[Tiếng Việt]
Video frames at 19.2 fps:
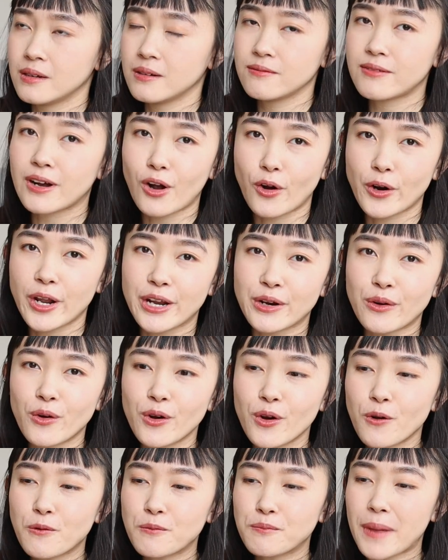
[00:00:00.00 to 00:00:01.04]
và có thể đôi
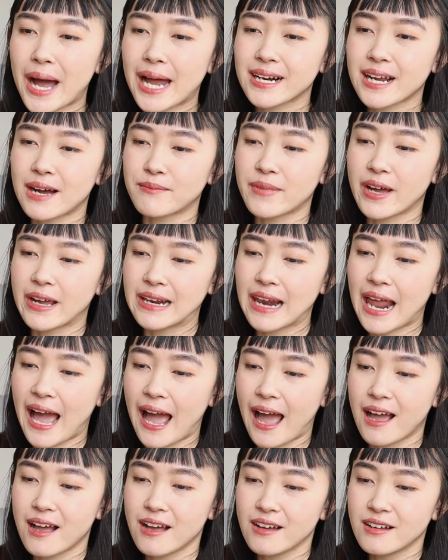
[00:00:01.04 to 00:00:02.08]
lúc bạn cảm thấy
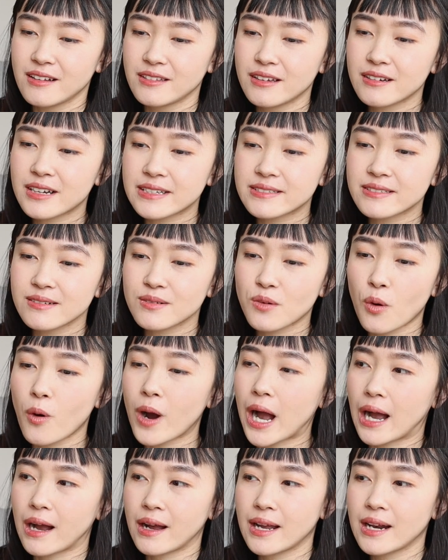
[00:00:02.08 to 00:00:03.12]
là những cái sự cố
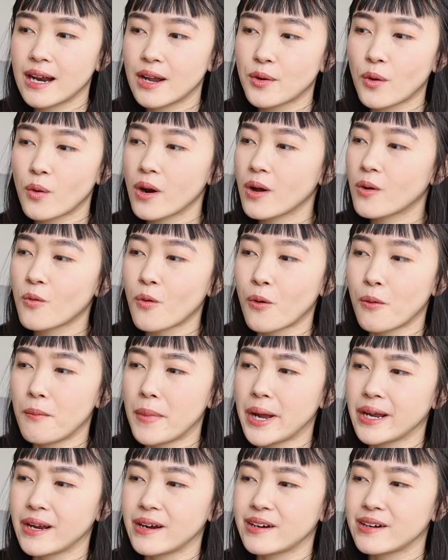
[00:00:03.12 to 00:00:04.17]
gắng hay là nỗ lực của
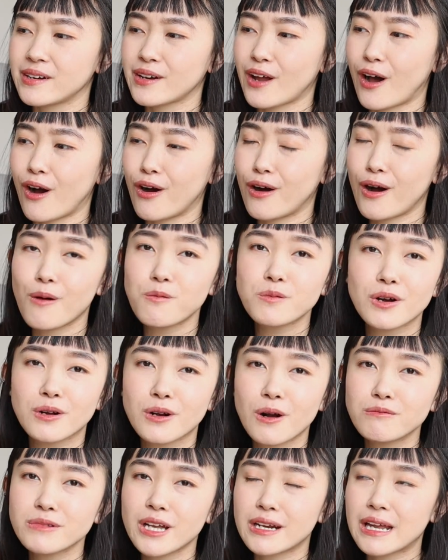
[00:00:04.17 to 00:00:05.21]
mình nó không được
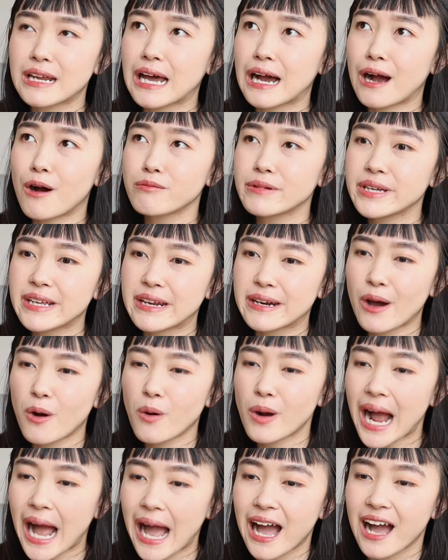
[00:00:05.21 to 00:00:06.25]
công nhận hay là không đi đến
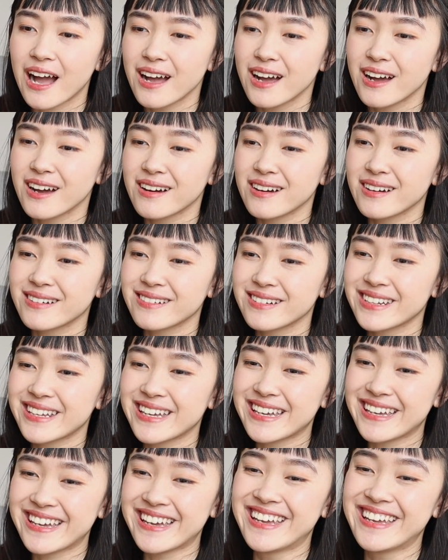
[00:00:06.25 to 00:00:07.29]
đâu cả
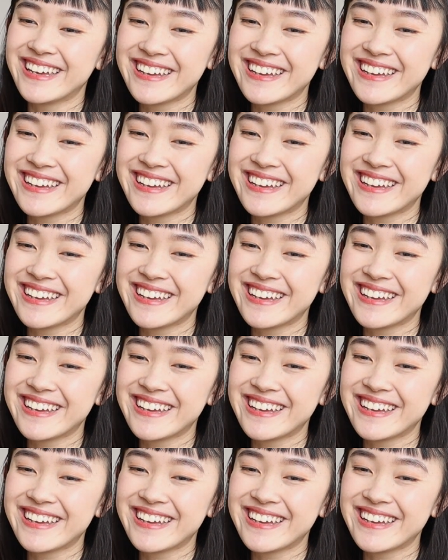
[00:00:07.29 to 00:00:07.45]
thì